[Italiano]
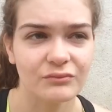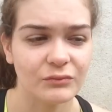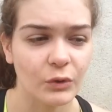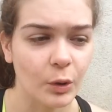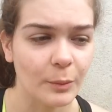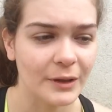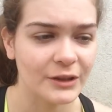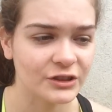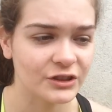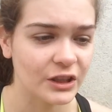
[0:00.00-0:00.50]

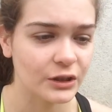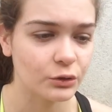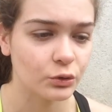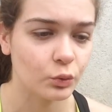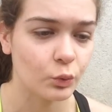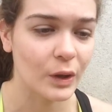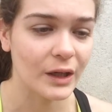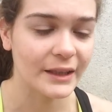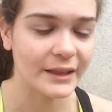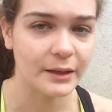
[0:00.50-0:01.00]
ho
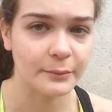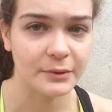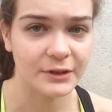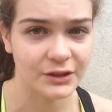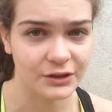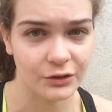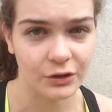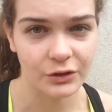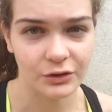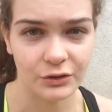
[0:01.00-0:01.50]
mangiato qualche
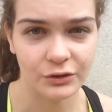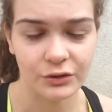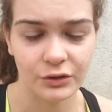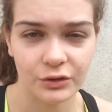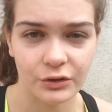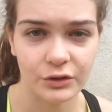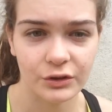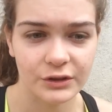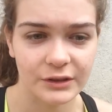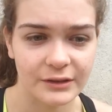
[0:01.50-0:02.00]

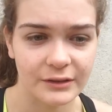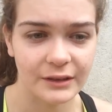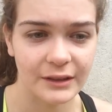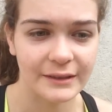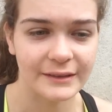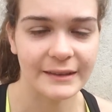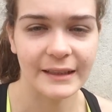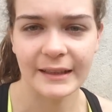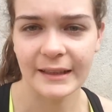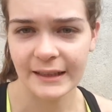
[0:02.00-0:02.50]
biscotto
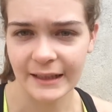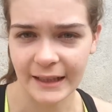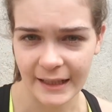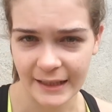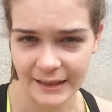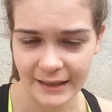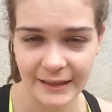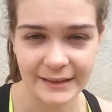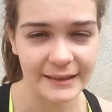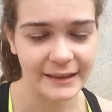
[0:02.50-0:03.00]

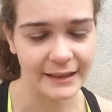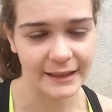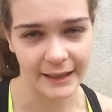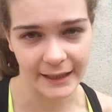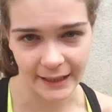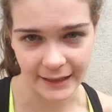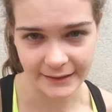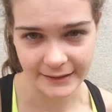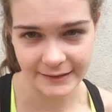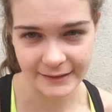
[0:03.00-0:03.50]
tenere, le
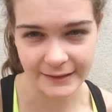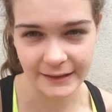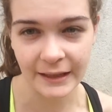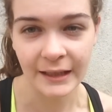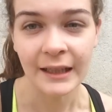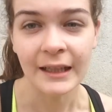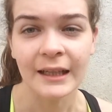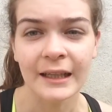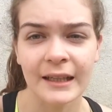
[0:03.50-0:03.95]
tenerezze,